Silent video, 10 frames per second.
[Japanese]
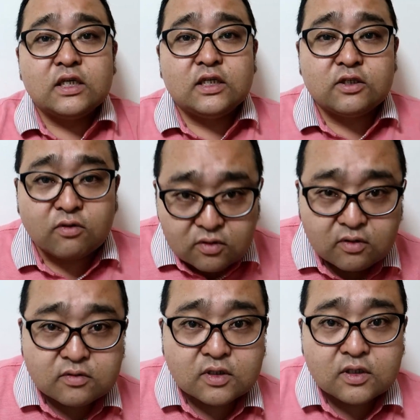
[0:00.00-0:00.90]
一言こう
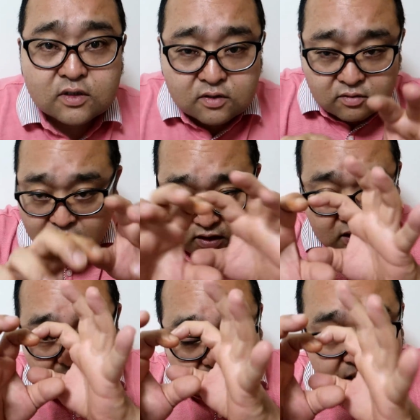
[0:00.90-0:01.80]
やっ
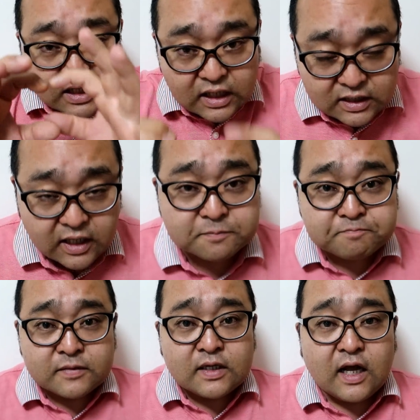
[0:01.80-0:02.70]
て入れていただいて
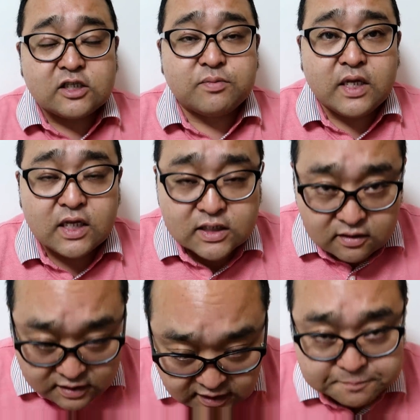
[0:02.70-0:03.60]
遊びにいらして
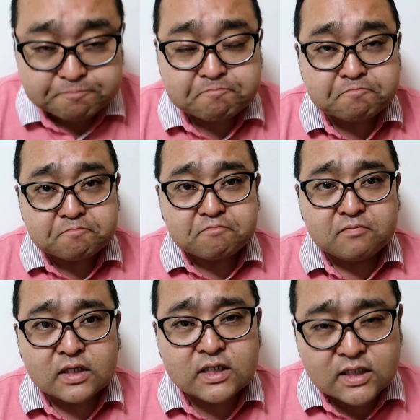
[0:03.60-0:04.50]
ください
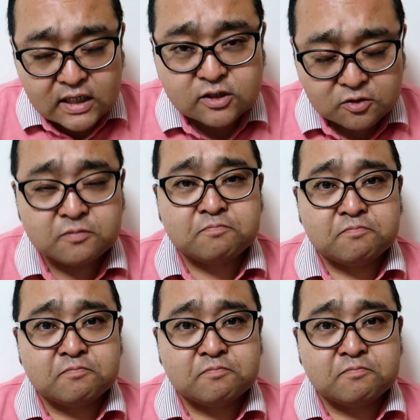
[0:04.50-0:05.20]
7月の